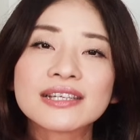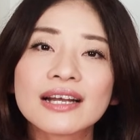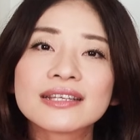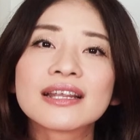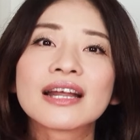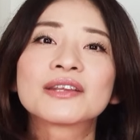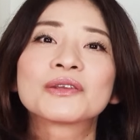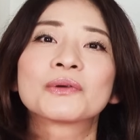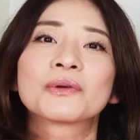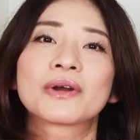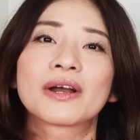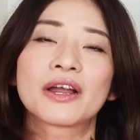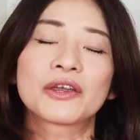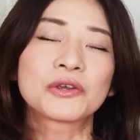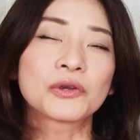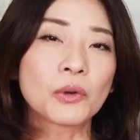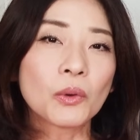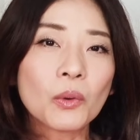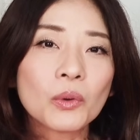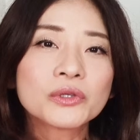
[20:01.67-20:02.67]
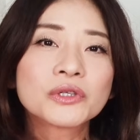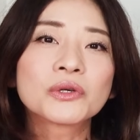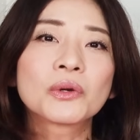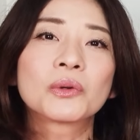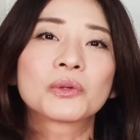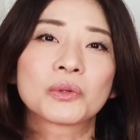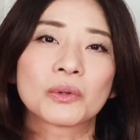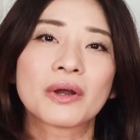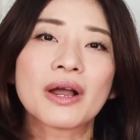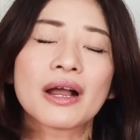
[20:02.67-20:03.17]
方とか表
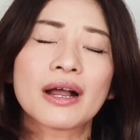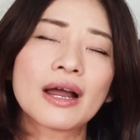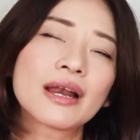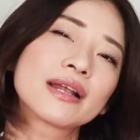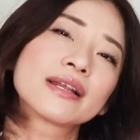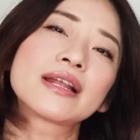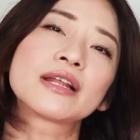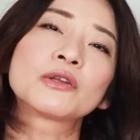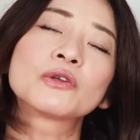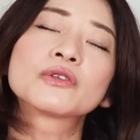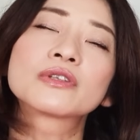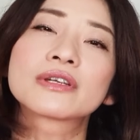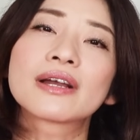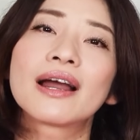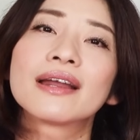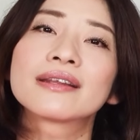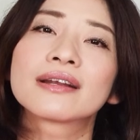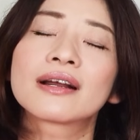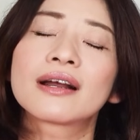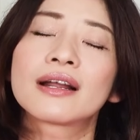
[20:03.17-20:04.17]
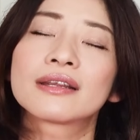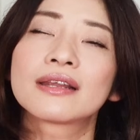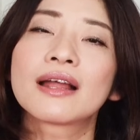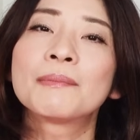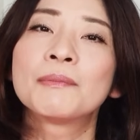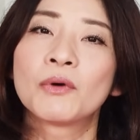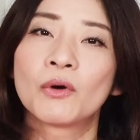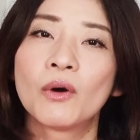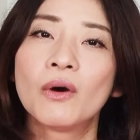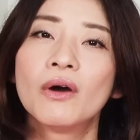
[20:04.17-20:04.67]
情とか体の使い方
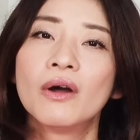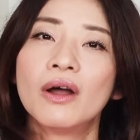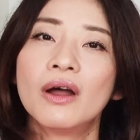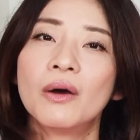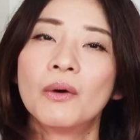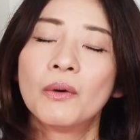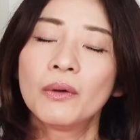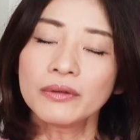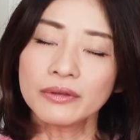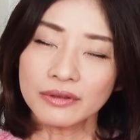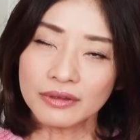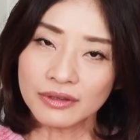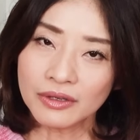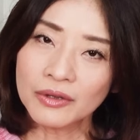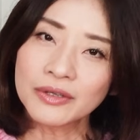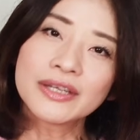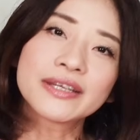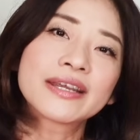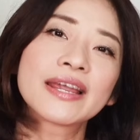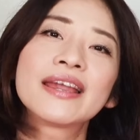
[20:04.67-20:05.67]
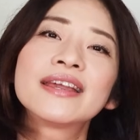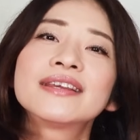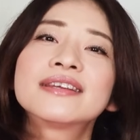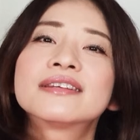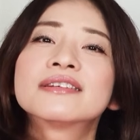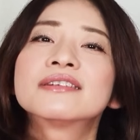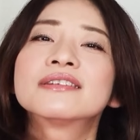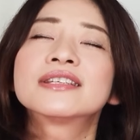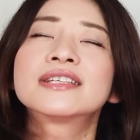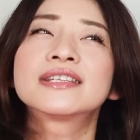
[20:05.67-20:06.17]
も本当に研
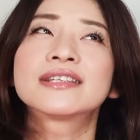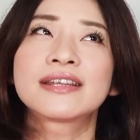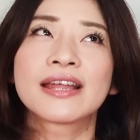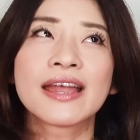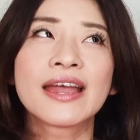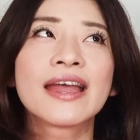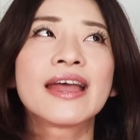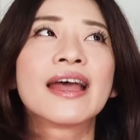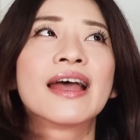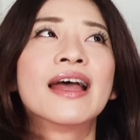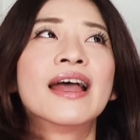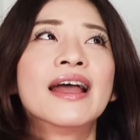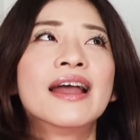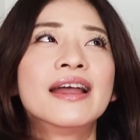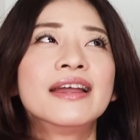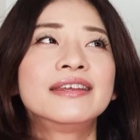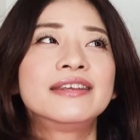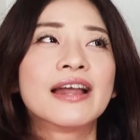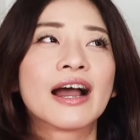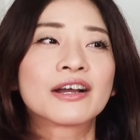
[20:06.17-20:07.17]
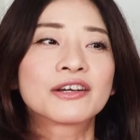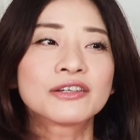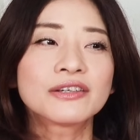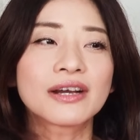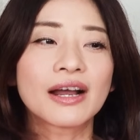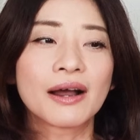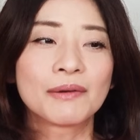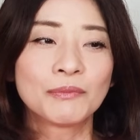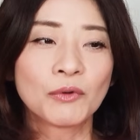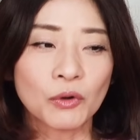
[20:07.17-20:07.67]
究して役
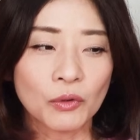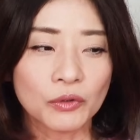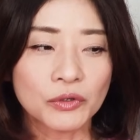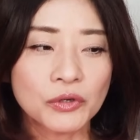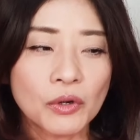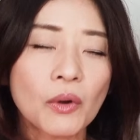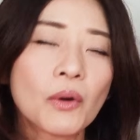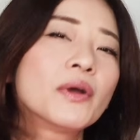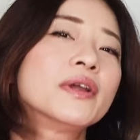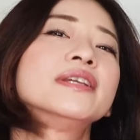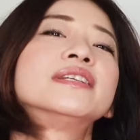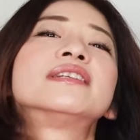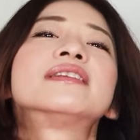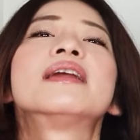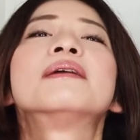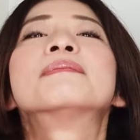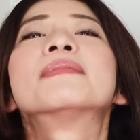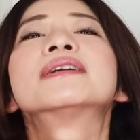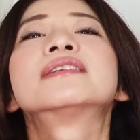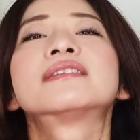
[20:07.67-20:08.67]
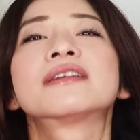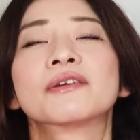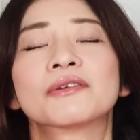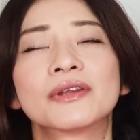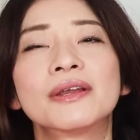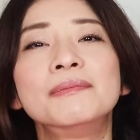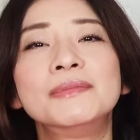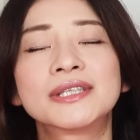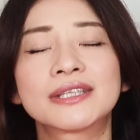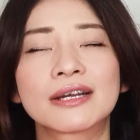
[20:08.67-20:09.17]
がもう憑依していましたよ
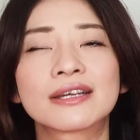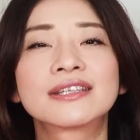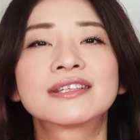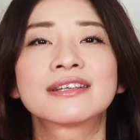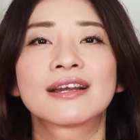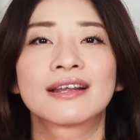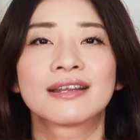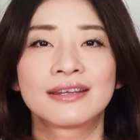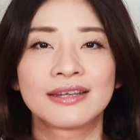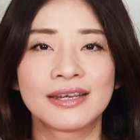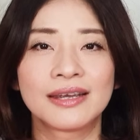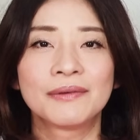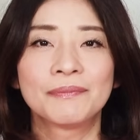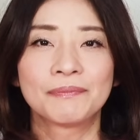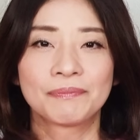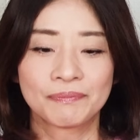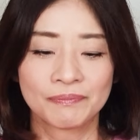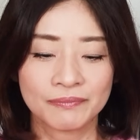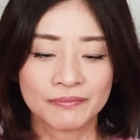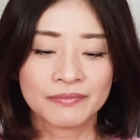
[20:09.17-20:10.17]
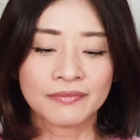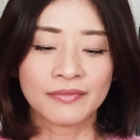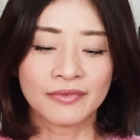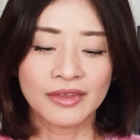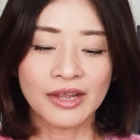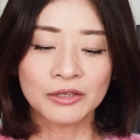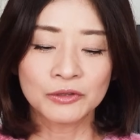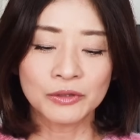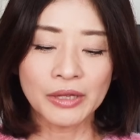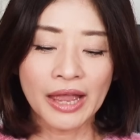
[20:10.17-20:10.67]
ね美咲ちゃんに。うん、
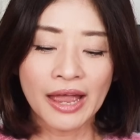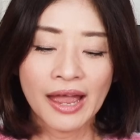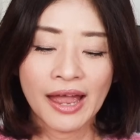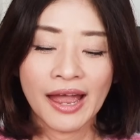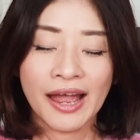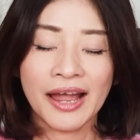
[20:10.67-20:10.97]
なのでこ